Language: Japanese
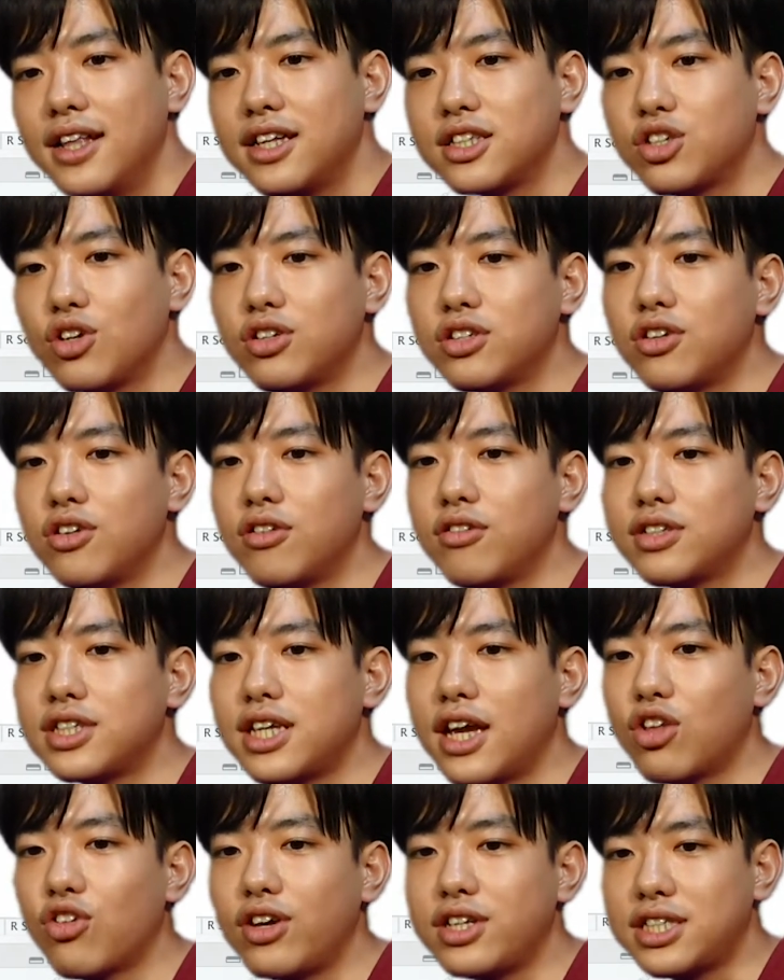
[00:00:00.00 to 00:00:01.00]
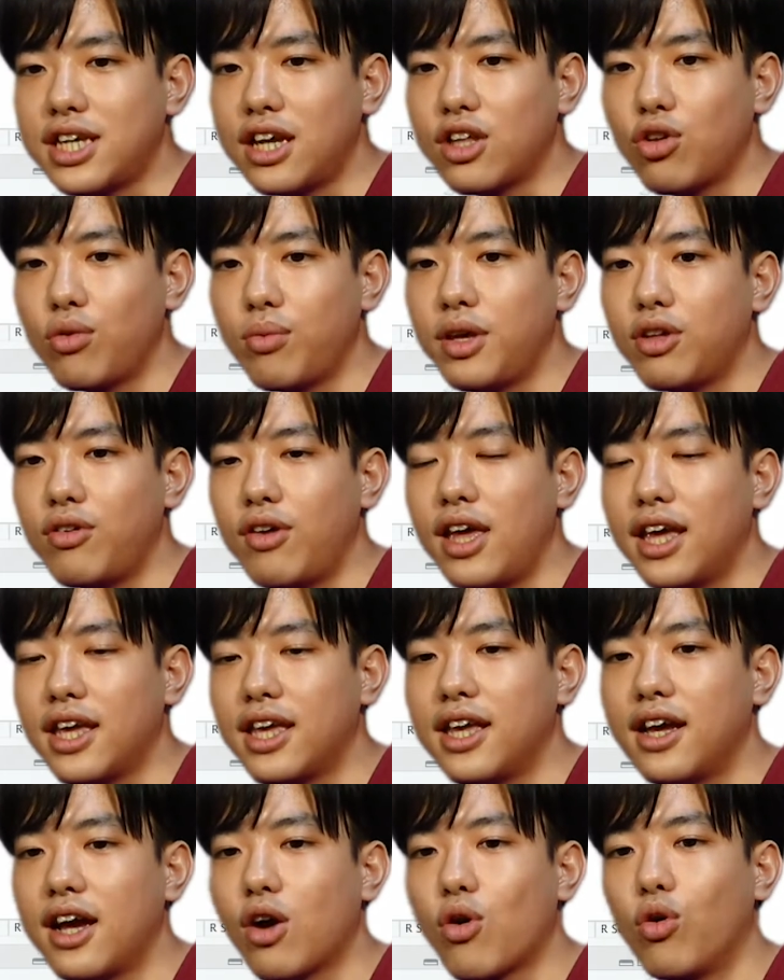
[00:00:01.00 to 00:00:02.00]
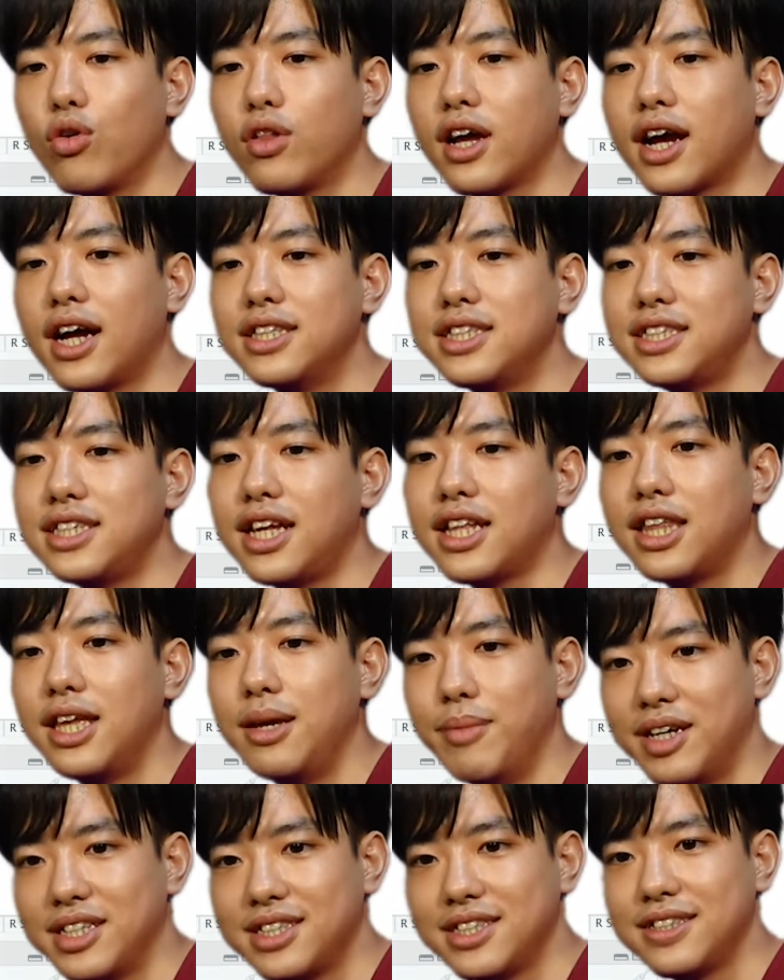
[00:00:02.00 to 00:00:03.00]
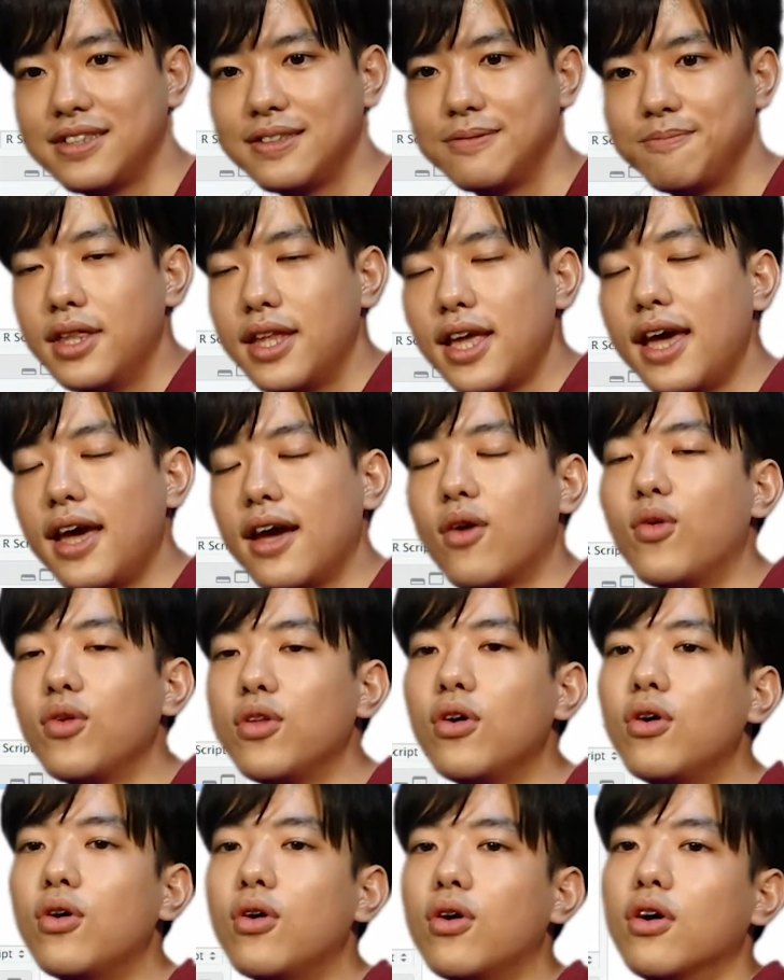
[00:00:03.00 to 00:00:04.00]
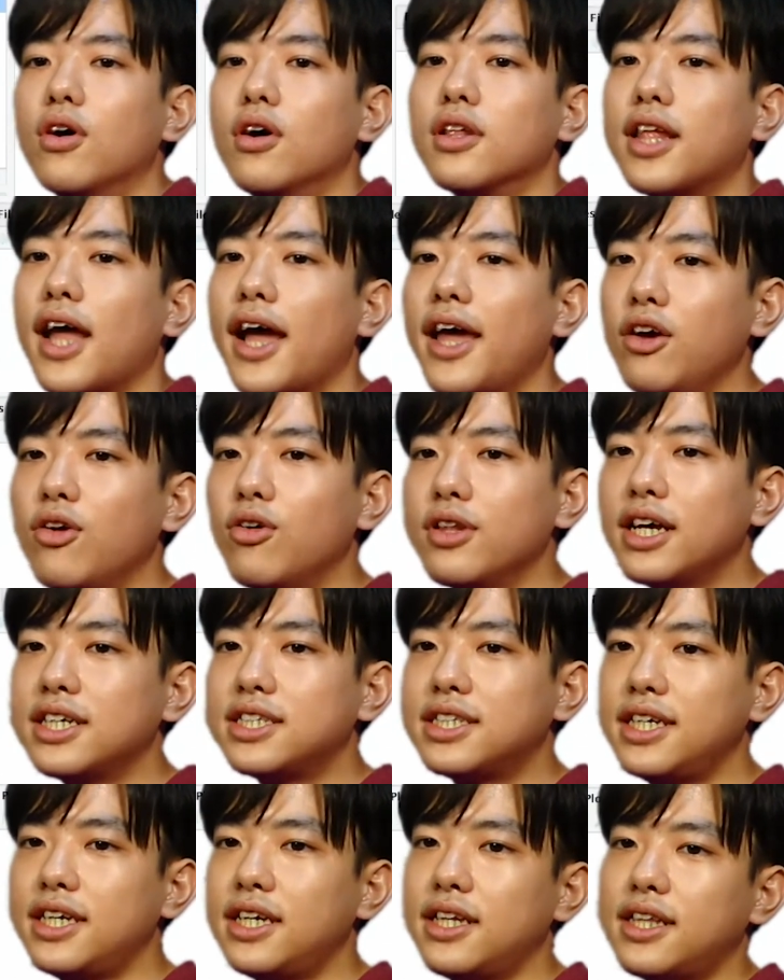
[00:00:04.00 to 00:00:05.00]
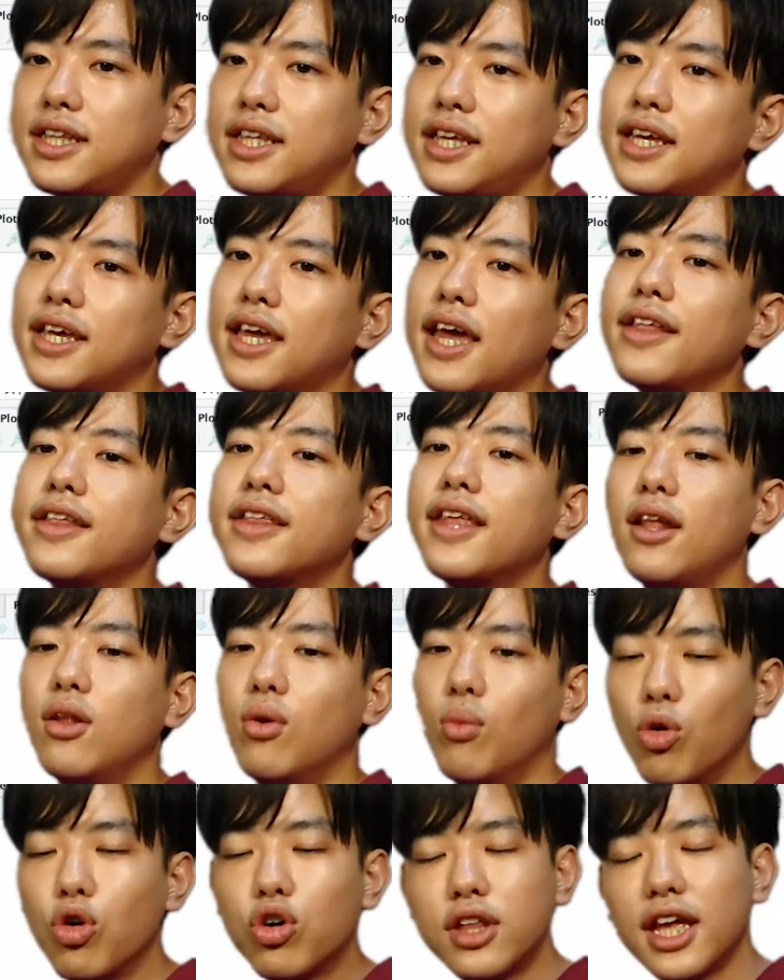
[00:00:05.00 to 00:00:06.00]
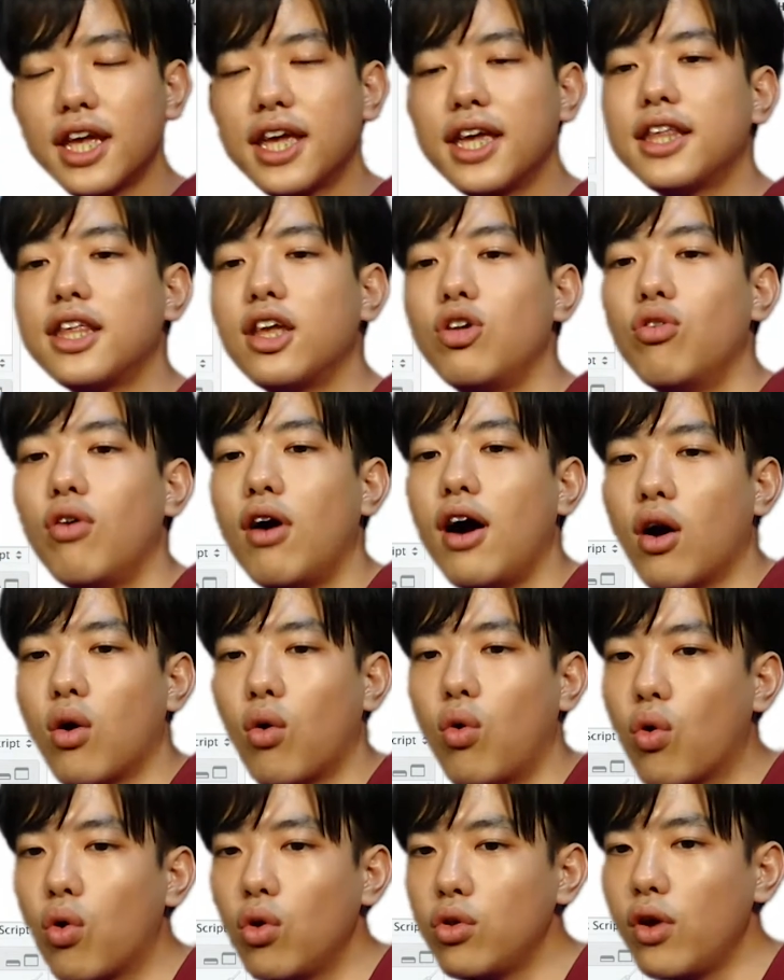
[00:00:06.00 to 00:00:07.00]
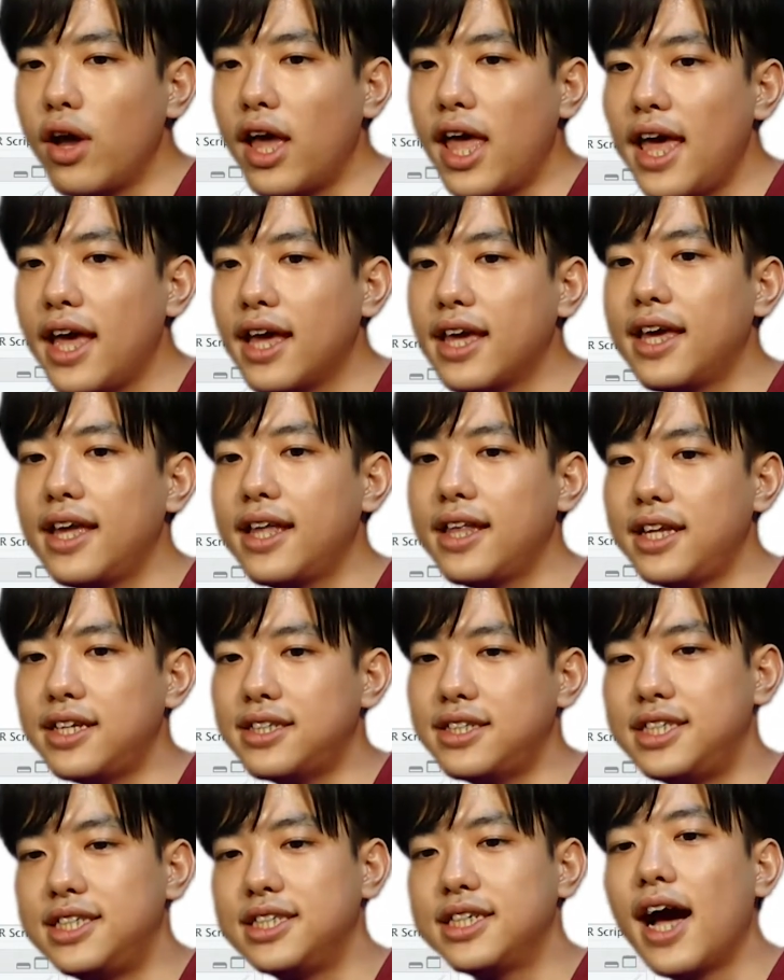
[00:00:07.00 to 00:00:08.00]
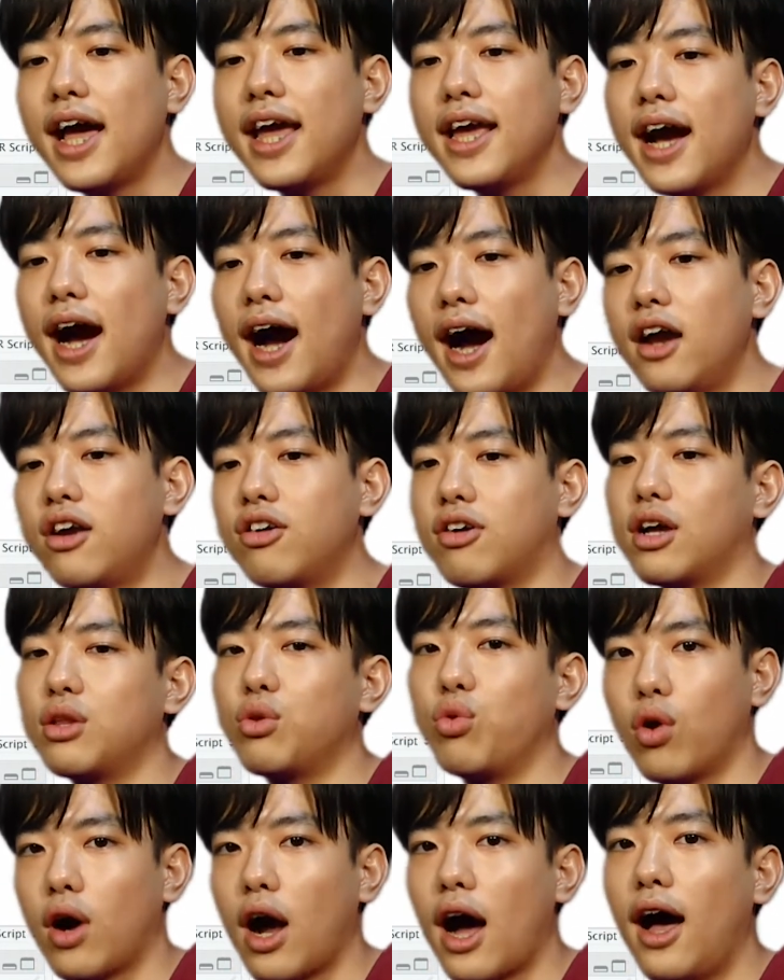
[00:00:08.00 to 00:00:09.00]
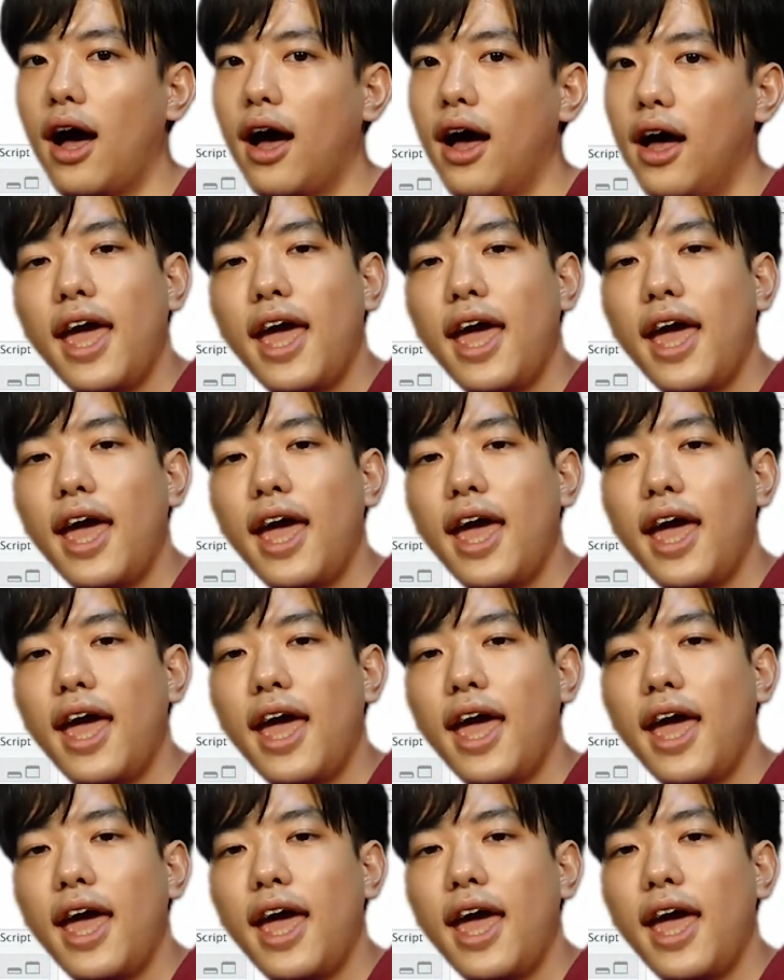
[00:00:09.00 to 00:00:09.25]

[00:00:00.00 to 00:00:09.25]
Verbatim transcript: で、それぞれのサイト A、サイト ビー の平均がこんな感じになっています。で、この、対応なし T 検定の目的っていうのは、ここの平均に違いがあるかどうか。